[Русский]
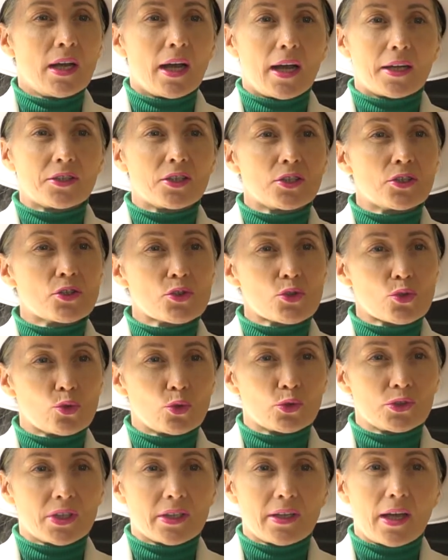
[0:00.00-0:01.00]
они не
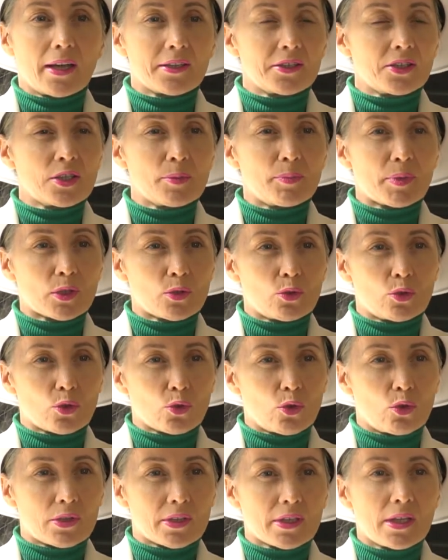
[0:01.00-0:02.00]
судьи, они не
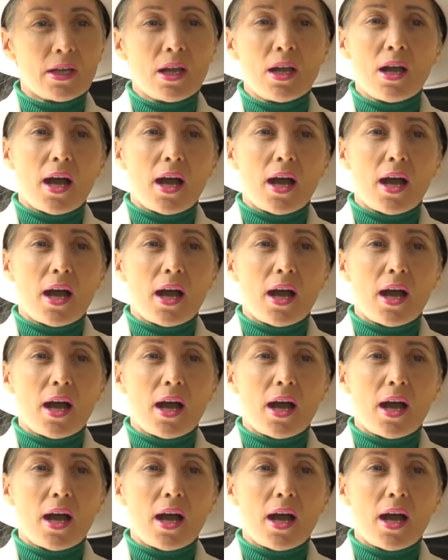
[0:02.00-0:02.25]
прокуроры,